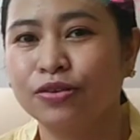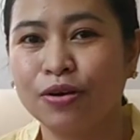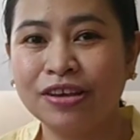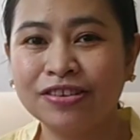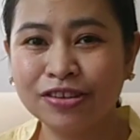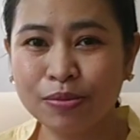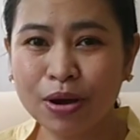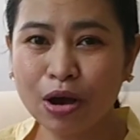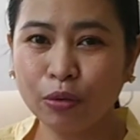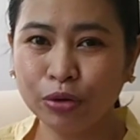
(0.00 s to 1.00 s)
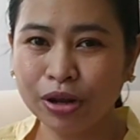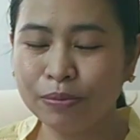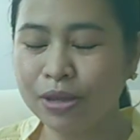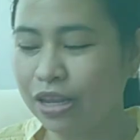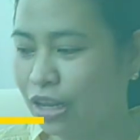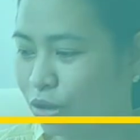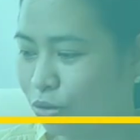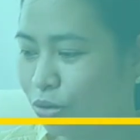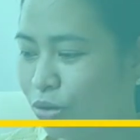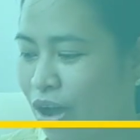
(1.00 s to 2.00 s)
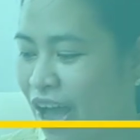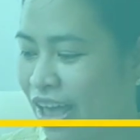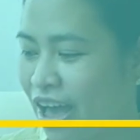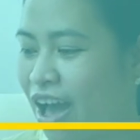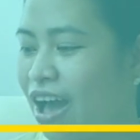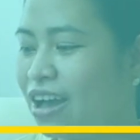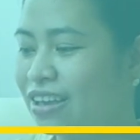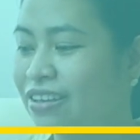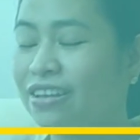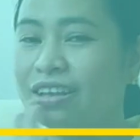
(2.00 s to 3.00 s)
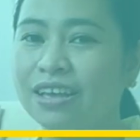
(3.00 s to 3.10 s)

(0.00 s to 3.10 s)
So, isa sa mga unang binili ko ay ang